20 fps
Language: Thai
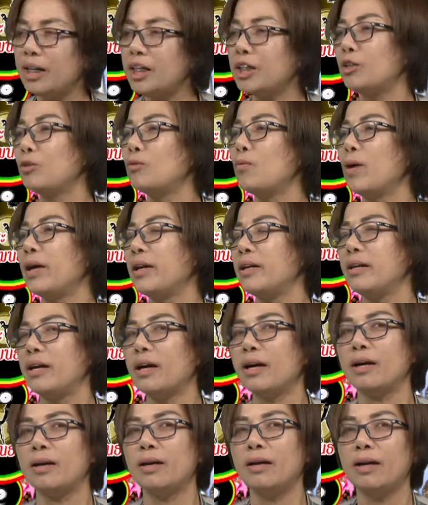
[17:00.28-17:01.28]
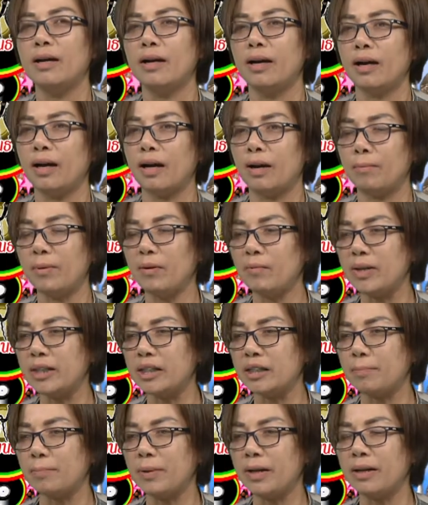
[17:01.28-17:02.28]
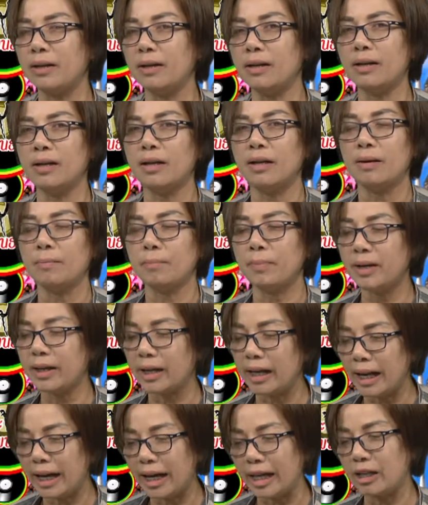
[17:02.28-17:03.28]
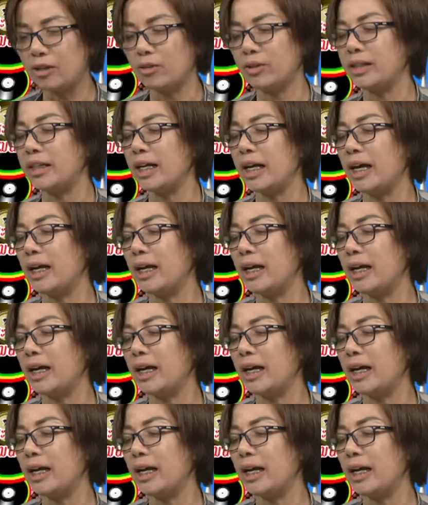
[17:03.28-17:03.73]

พืชทุกวันนี้ไม่ว่าจะเป็นพืชอะไรก็